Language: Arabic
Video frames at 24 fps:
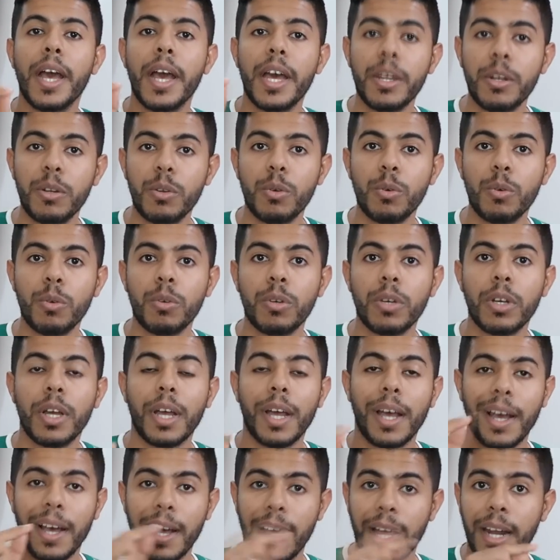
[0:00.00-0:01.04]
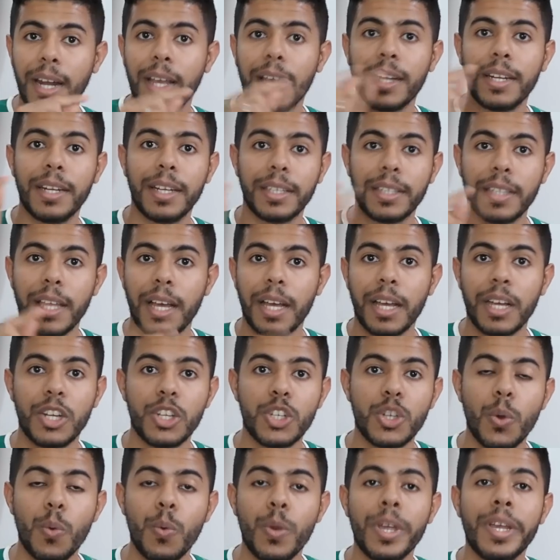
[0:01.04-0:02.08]
أنه غلق النطاق
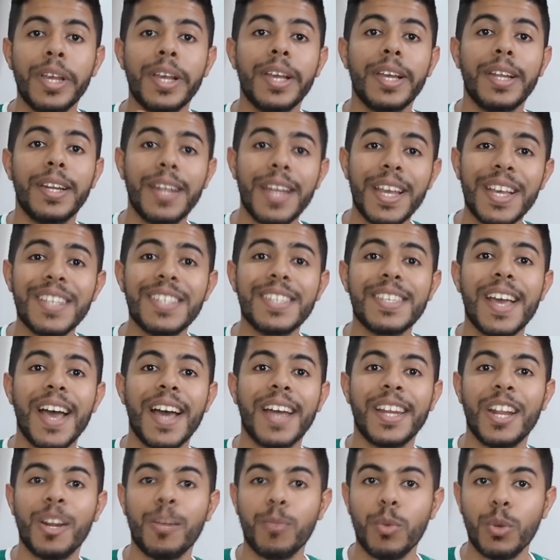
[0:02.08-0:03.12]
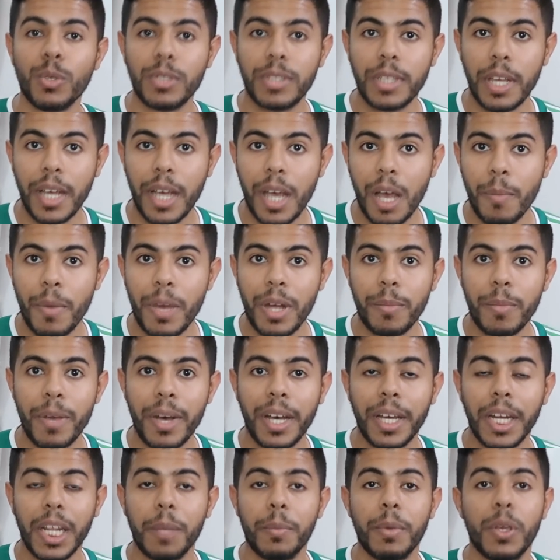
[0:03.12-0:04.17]
الجوي ليس على المنتخب
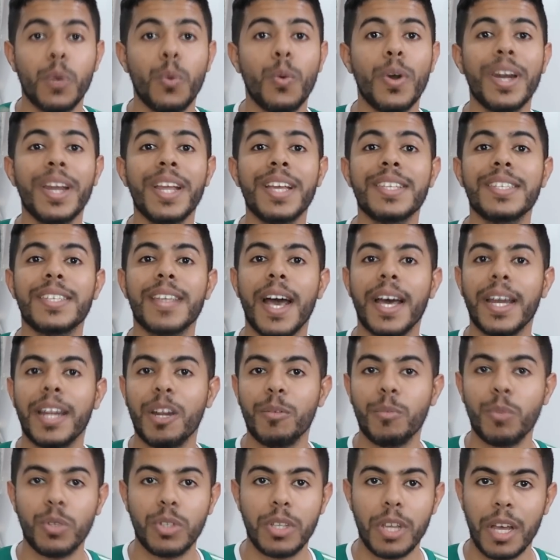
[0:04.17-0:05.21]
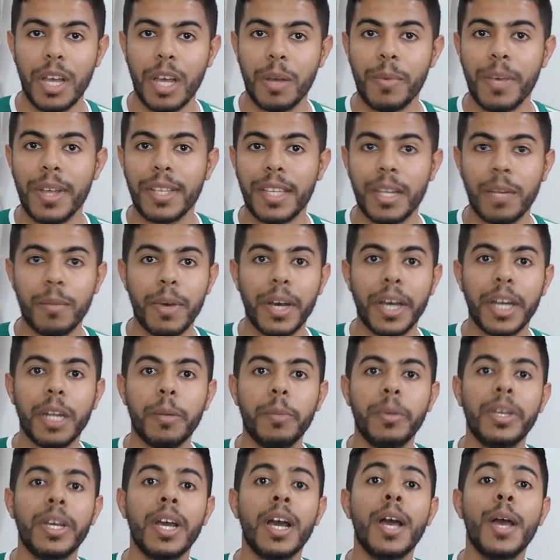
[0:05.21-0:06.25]
المغربي وليس على المنتخبات
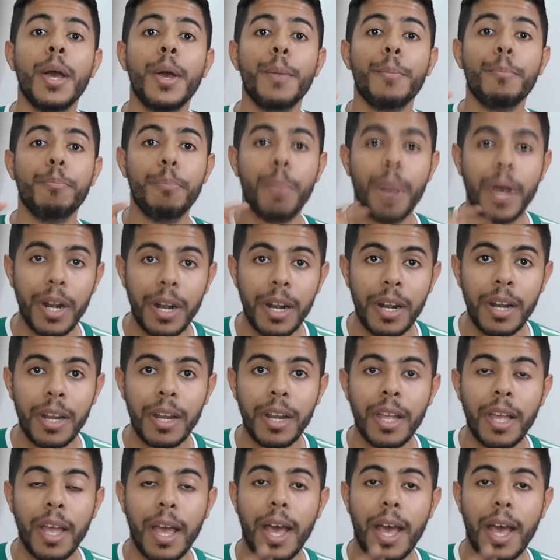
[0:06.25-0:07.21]
المغربية بل